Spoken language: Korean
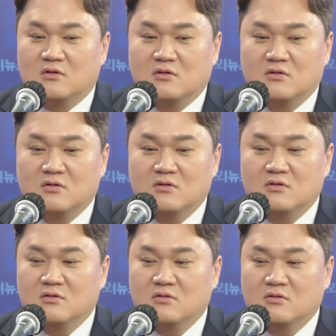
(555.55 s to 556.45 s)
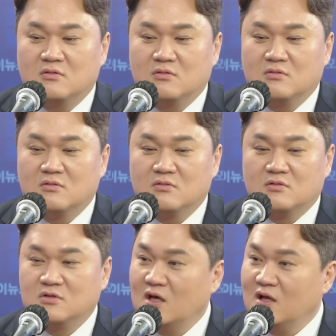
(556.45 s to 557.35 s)
어,
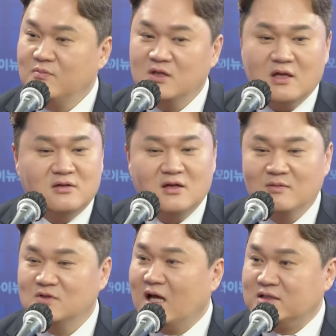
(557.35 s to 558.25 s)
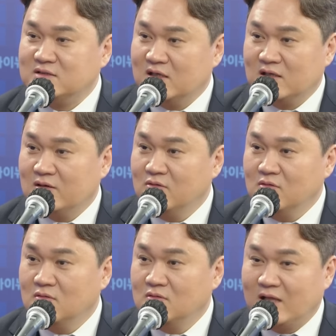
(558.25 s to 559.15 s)
그 사람이 내 사람은 아니잖아요.
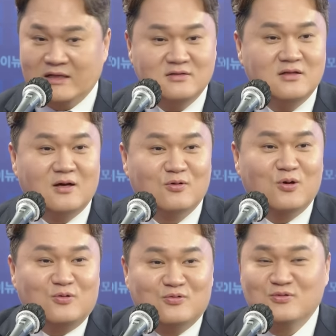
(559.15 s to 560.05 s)
나는 나고